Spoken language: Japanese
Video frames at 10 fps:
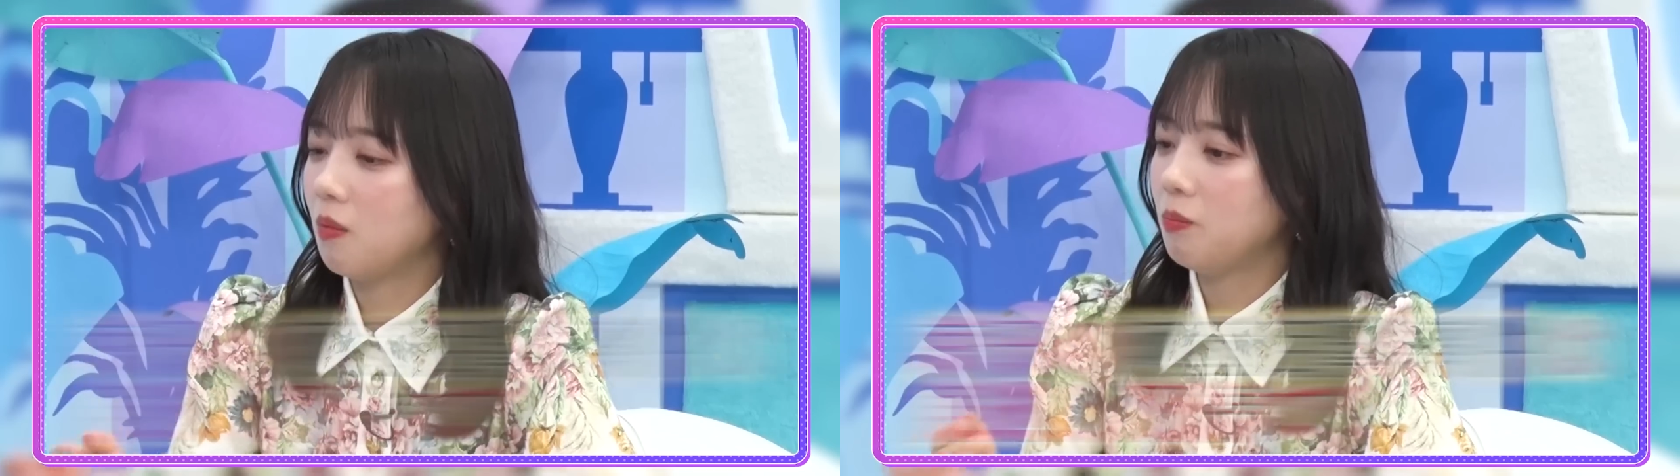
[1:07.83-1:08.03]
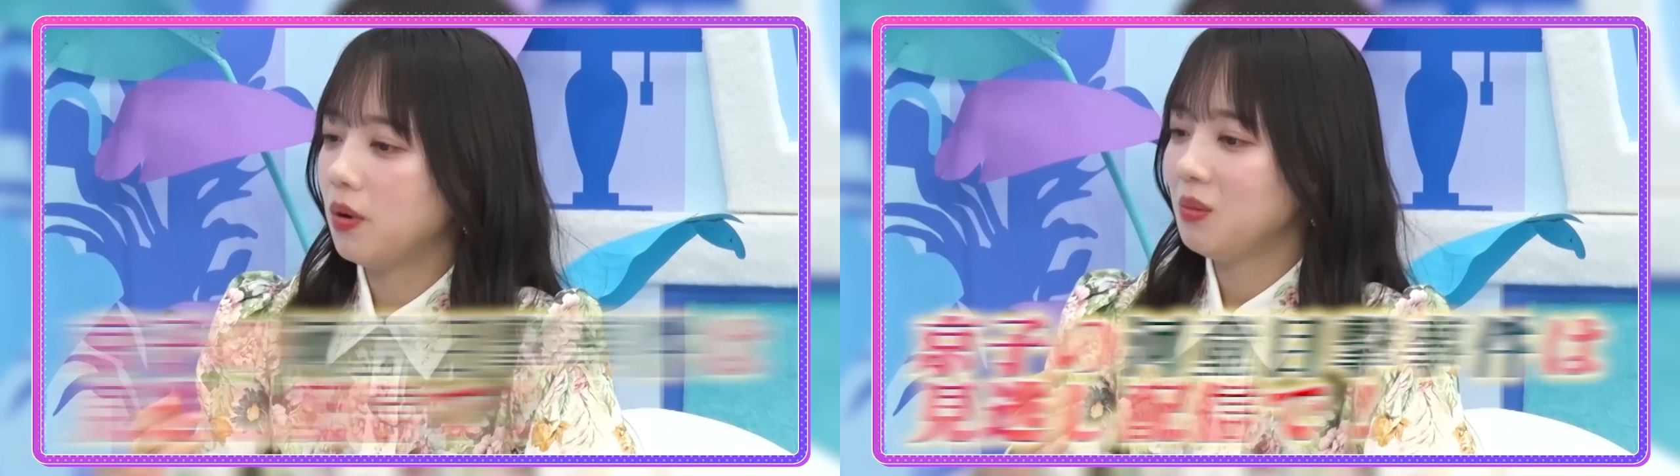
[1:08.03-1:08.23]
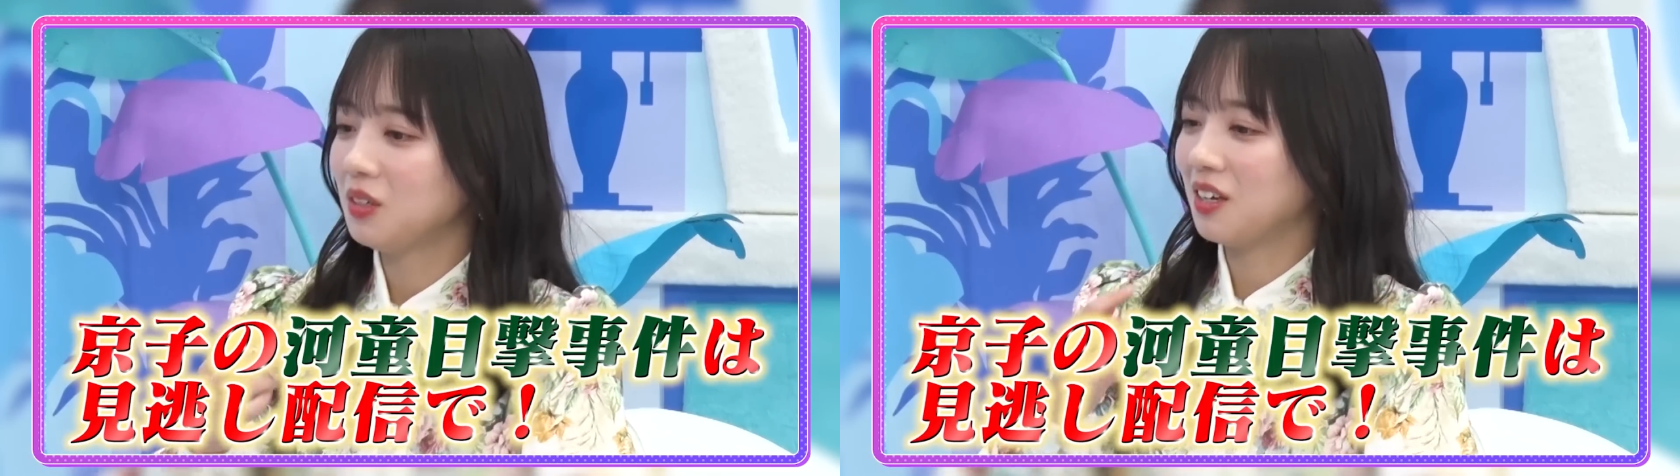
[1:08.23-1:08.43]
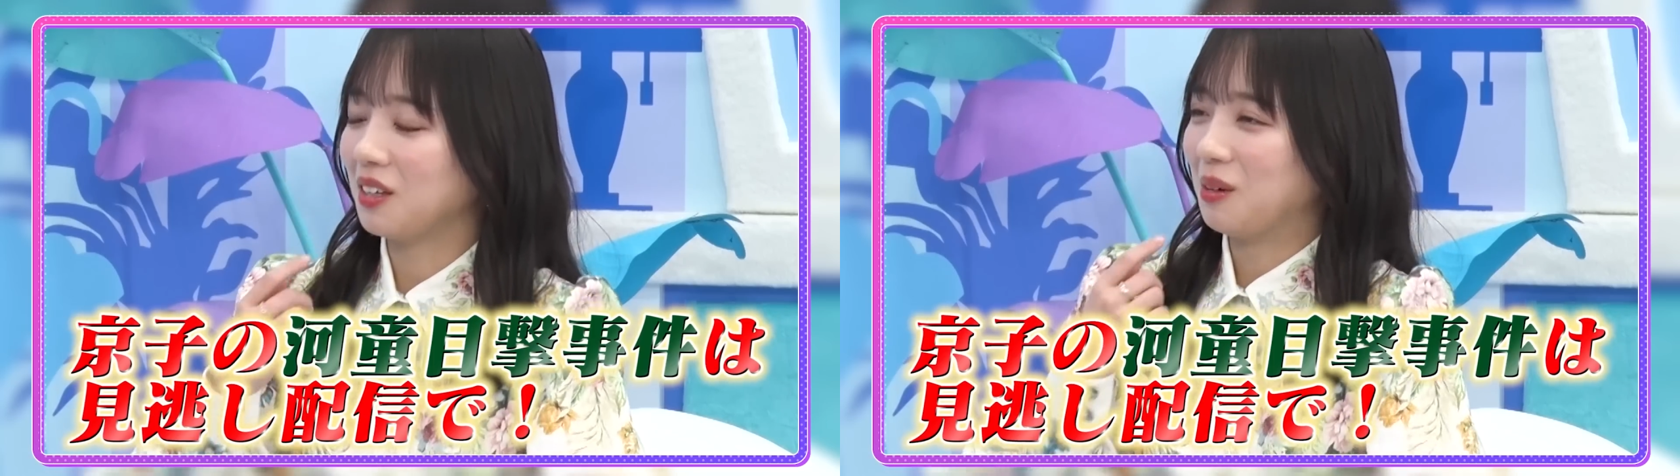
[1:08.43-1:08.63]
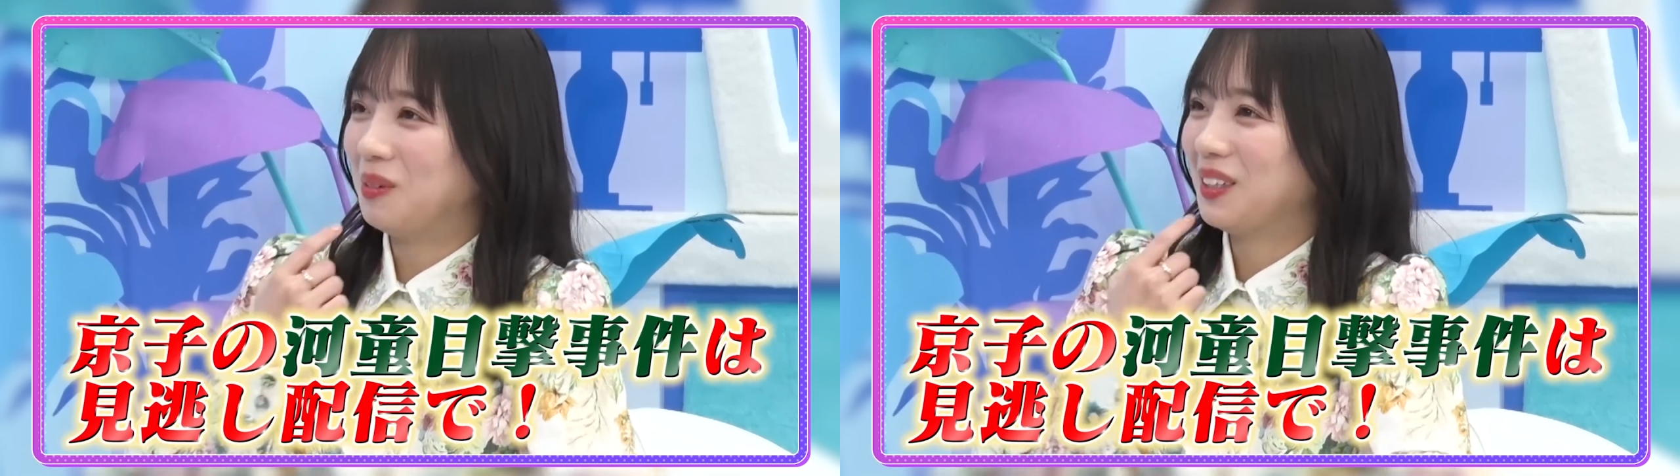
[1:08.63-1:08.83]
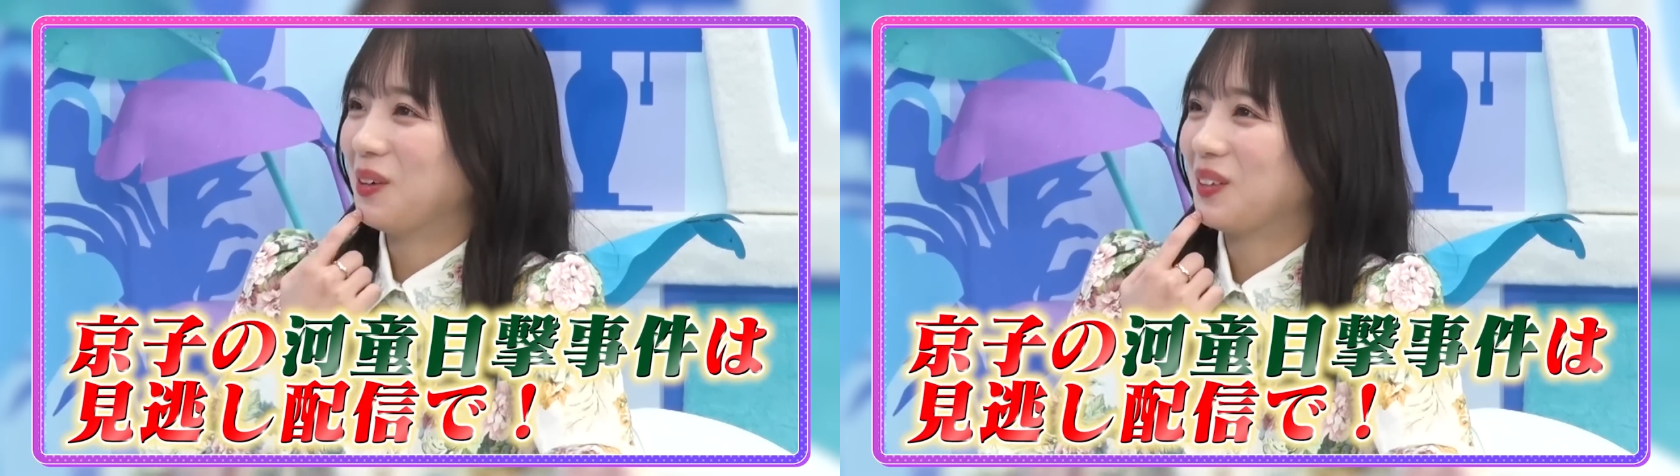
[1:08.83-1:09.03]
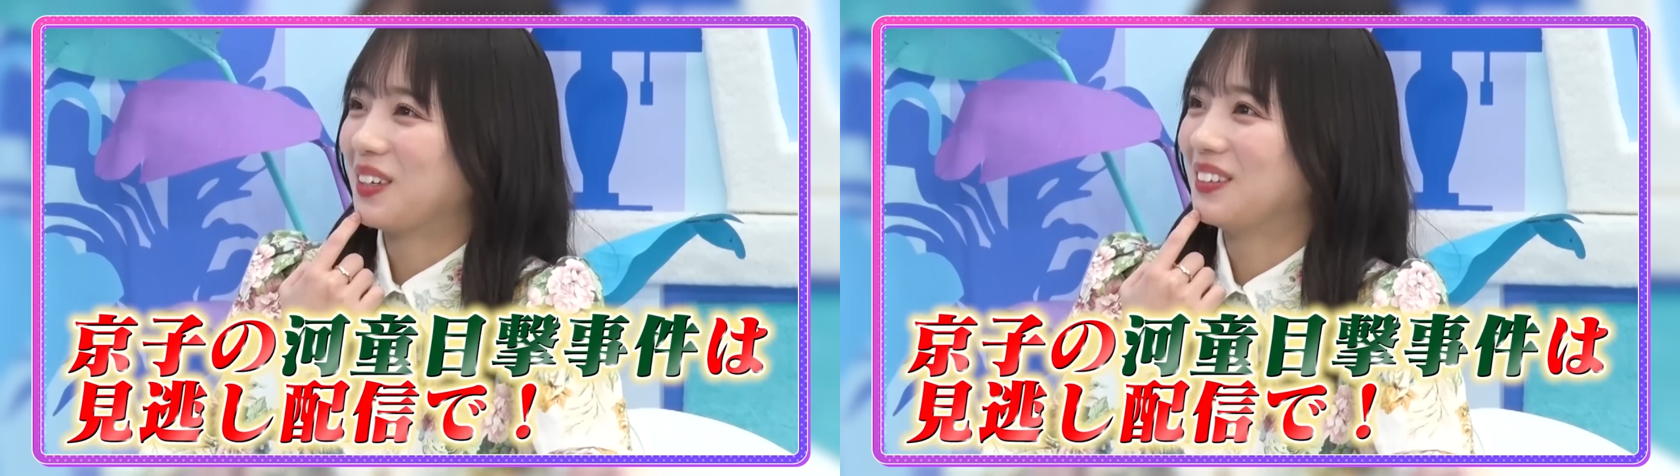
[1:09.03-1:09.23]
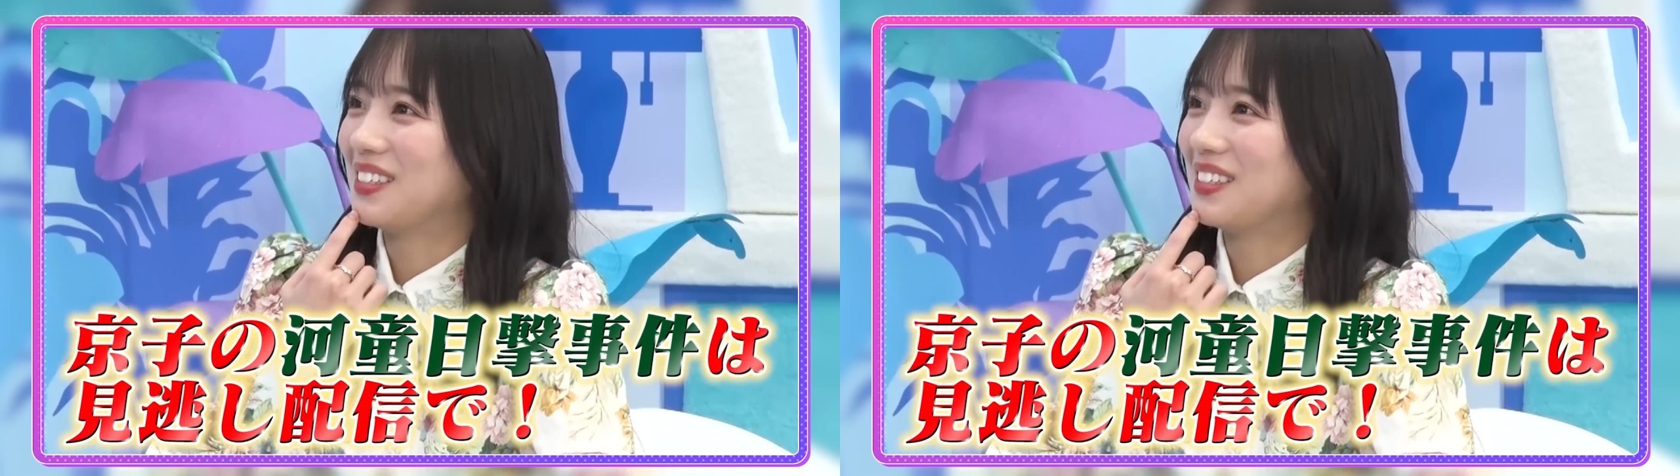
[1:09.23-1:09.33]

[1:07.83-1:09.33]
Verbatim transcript: カッパみたいなの見たことあるん